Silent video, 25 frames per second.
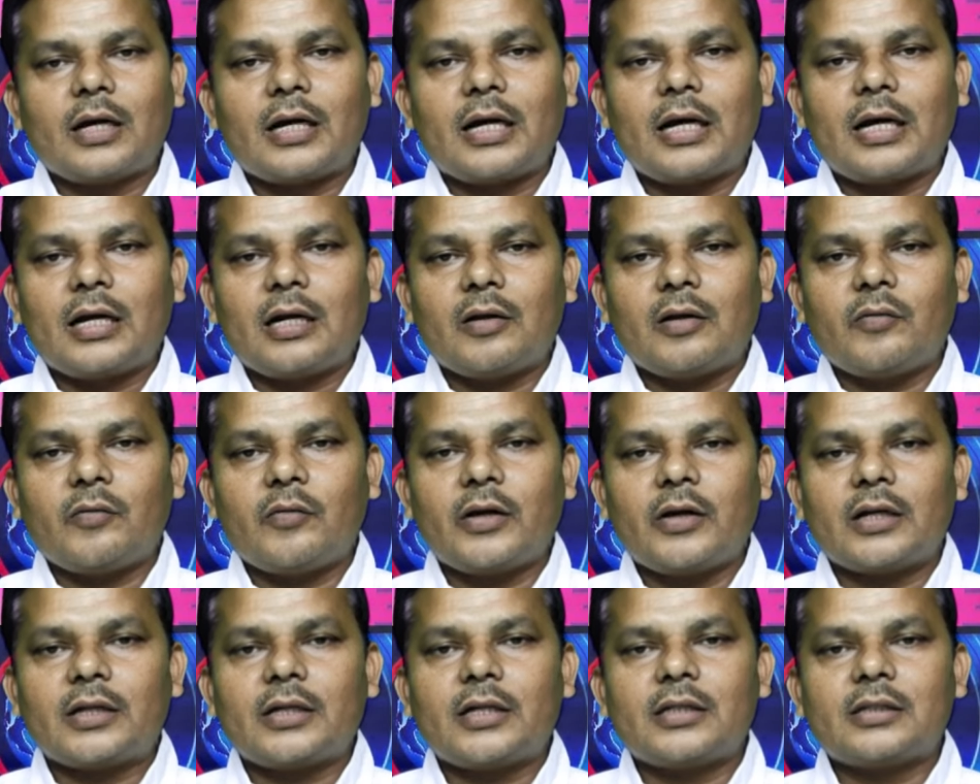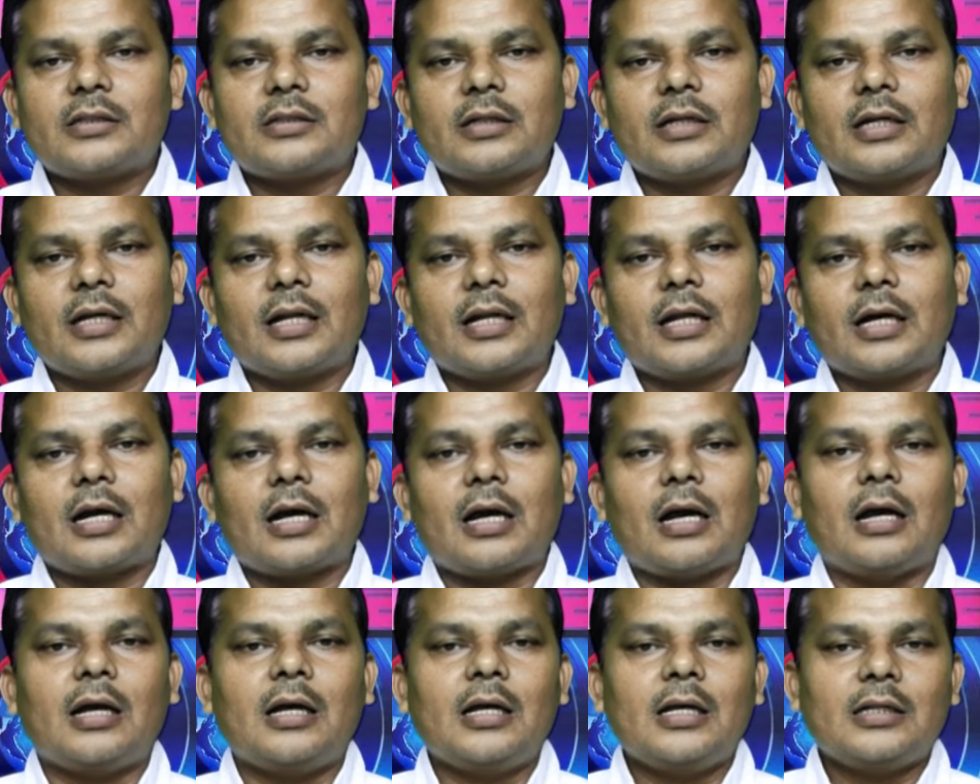కూడా కర్ణం వెంకటేష్
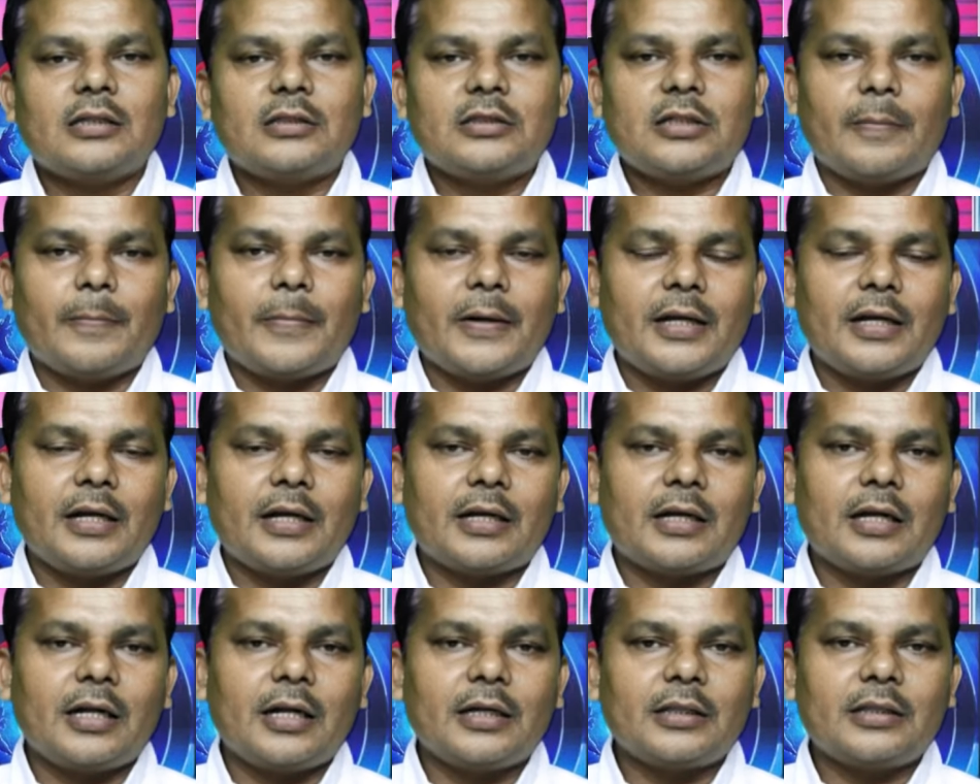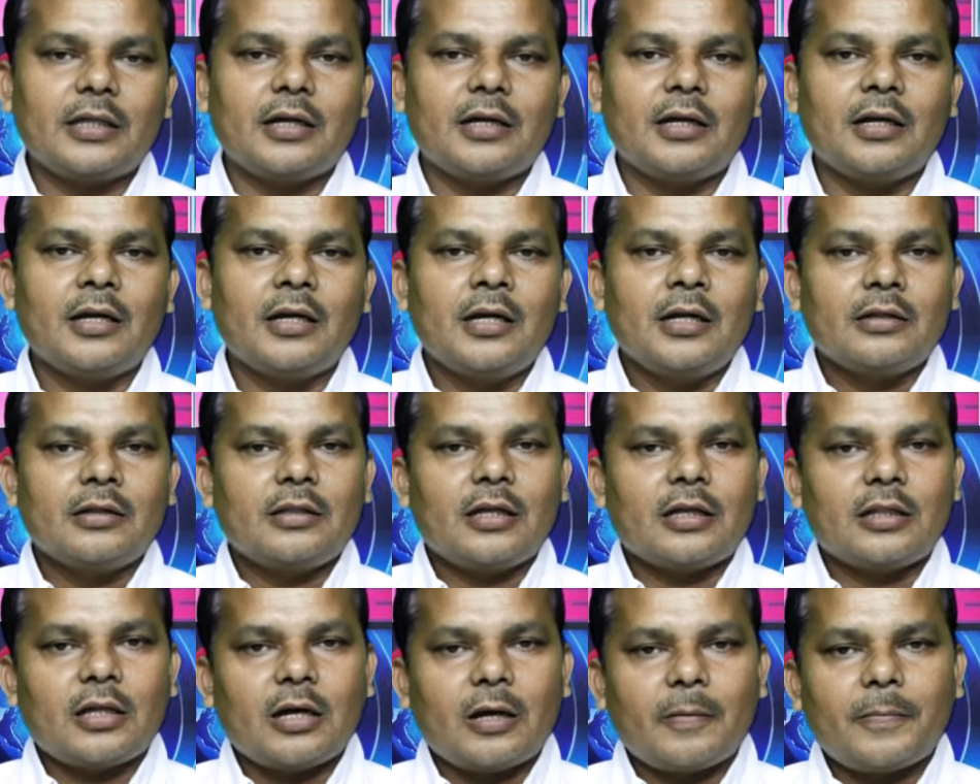గనక జమ అయినట్లయితే
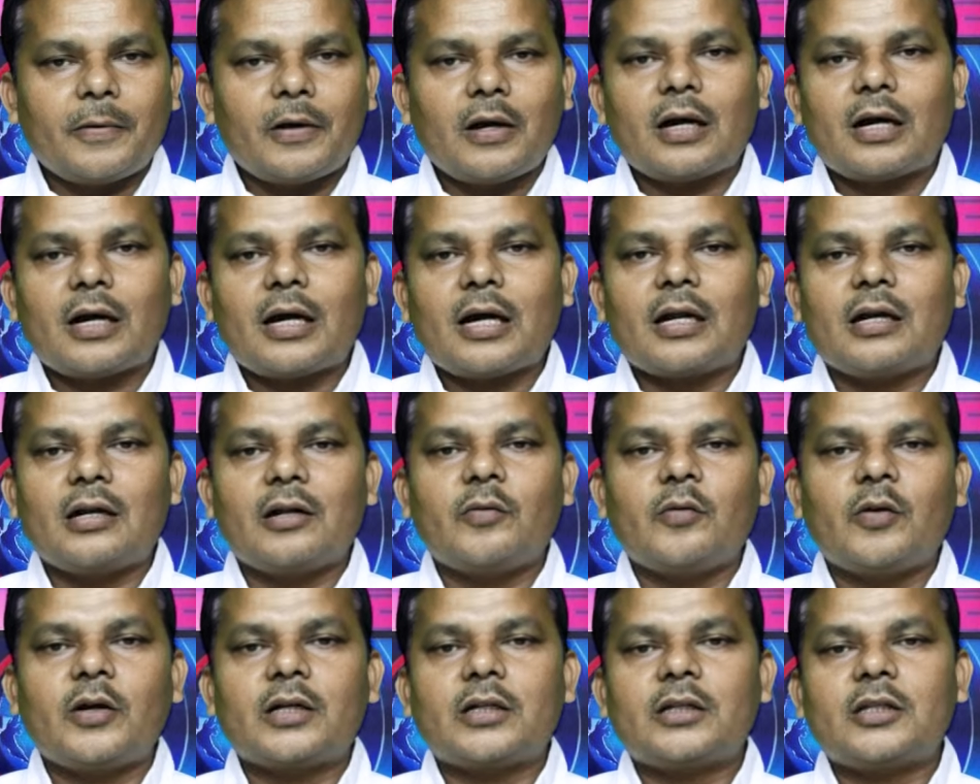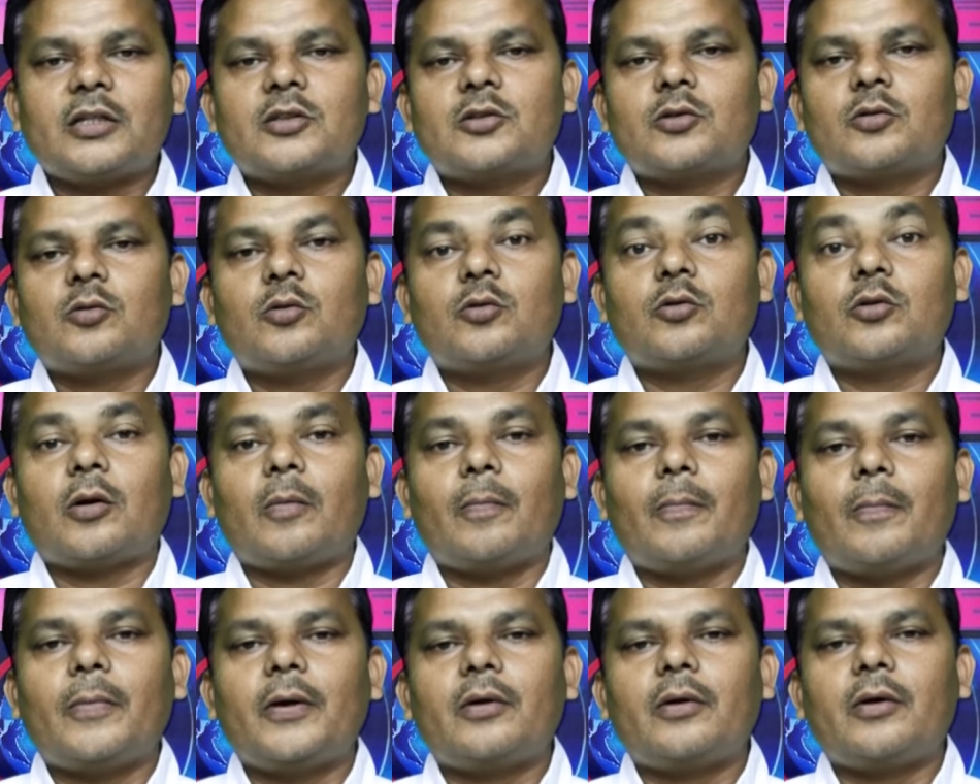దాదాపుగా కర్ణం వెంకటేష్ కు
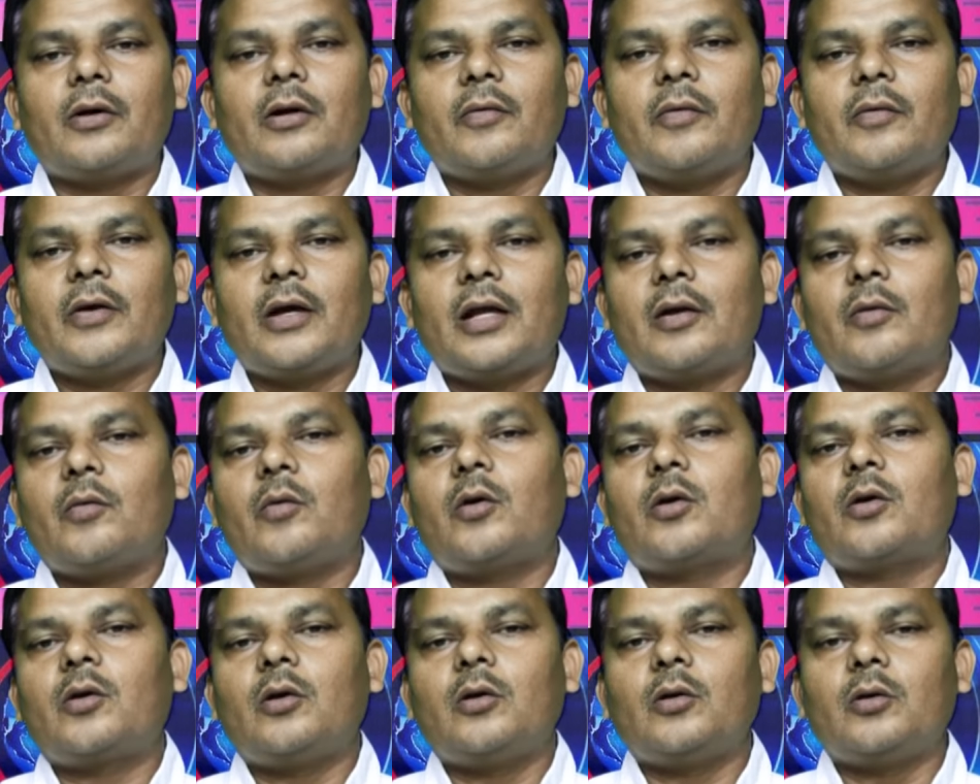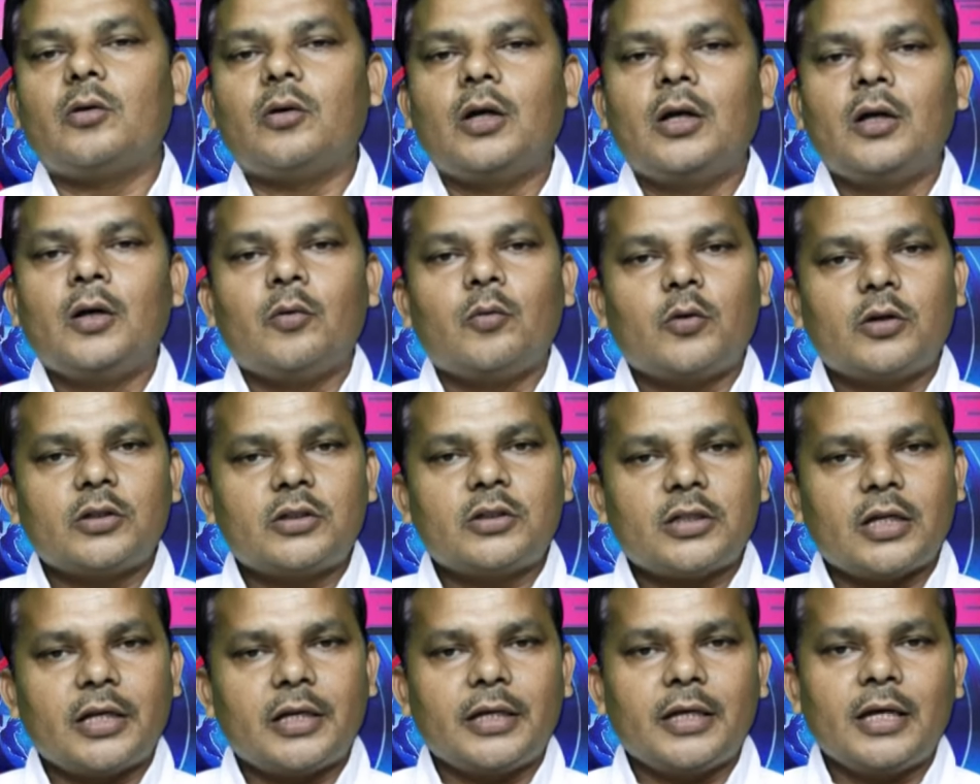తొంభై రెండు వేల ఓట్లు
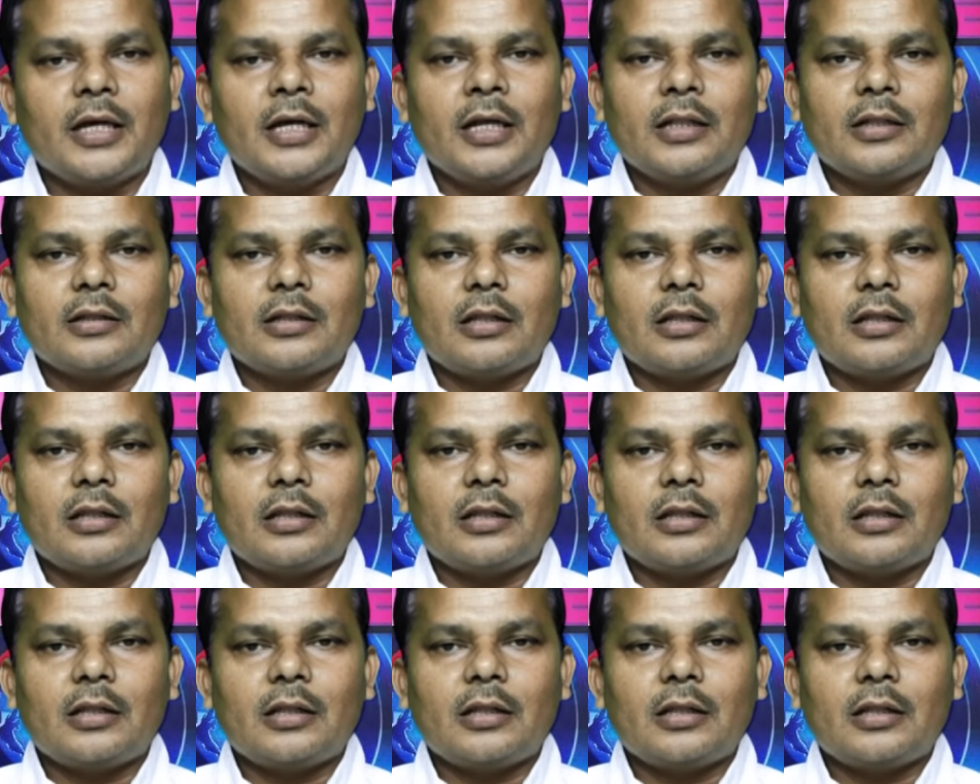వచ్చాయి